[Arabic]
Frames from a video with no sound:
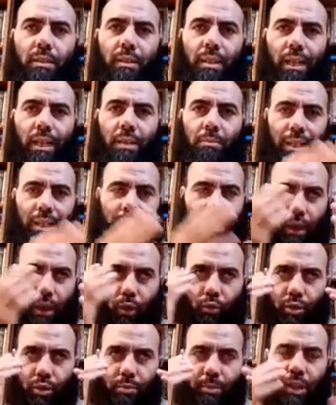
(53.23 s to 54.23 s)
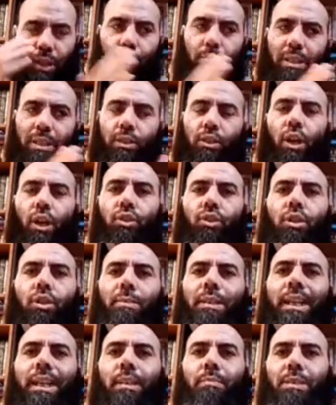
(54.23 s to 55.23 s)
نهار ما كناخذش معلومات
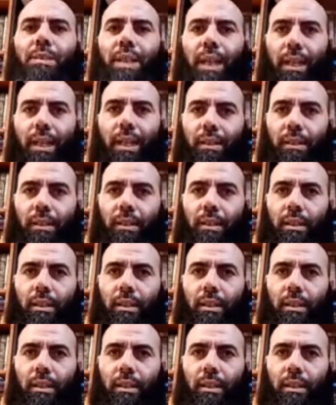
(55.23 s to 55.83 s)
نحطهم نهار الامتحان